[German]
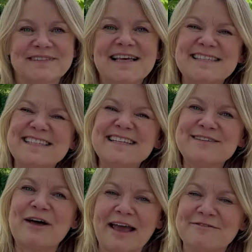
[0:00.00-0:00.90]
Es ist nicht so
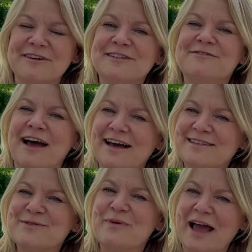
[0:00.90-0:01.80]
einfach, die Frage
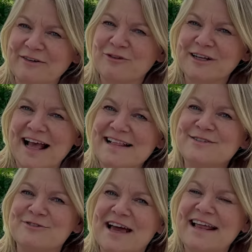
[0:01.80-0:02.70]
zu beantworten, also
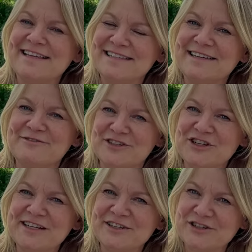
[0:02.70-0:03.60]
teile ich sie in
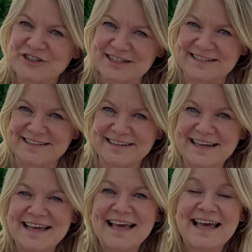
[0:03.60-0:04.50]
verschiedene Schritte.
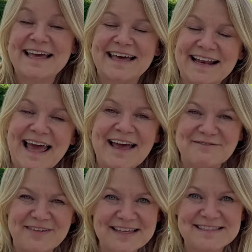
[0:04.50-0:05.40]
Klar
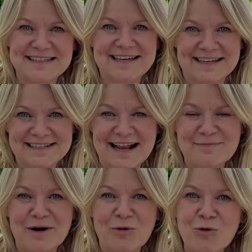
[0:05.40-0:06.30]
wächst die
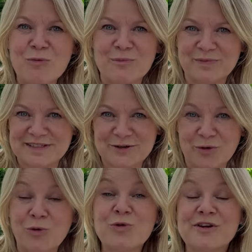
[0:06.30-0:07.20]
Katalpa oben, die
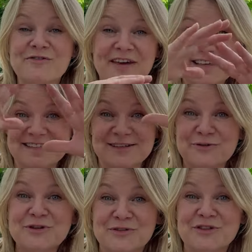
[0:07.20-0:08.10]
Krone wächst,
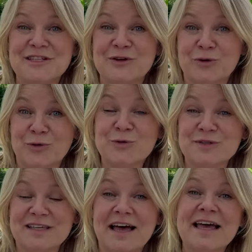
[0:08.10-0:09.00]
natürlich wird die
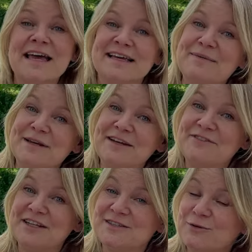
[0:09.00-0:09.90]
größer, kann man dann
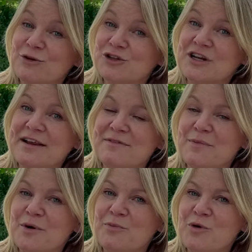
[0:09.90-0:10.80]
wieder zurückschneiden, wenn
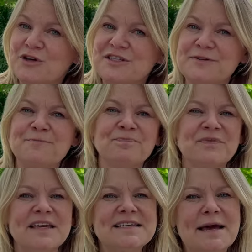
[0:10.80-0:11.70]
man möchte.
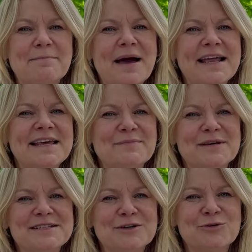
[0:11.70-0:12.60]
Ich habe meine im
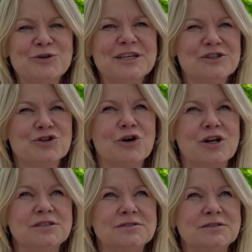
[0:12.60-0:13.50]
Hintergrund jetzt
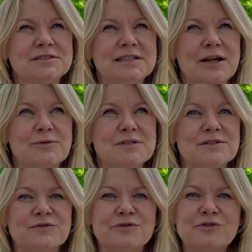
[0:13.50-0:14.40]
schon, glaube ich,
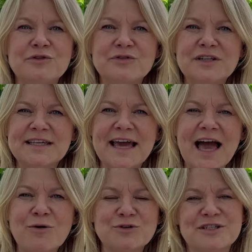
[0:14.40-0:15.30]
das fünfte
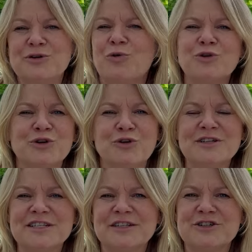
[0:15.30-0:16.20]
Jahr und die Krone noch
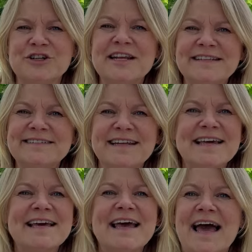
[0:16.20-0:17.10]
nicht geschnitten.
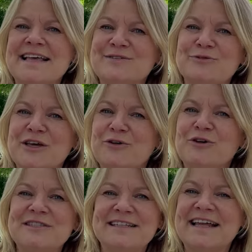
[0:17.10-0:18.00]
Also ihr
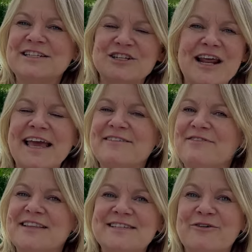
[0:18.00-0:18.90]
könnt sie dann schneiden,
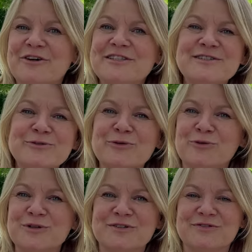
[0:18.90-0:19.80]
wenn sie euch zu
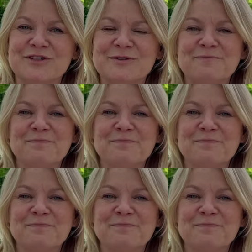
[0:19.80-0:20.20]
groß wird.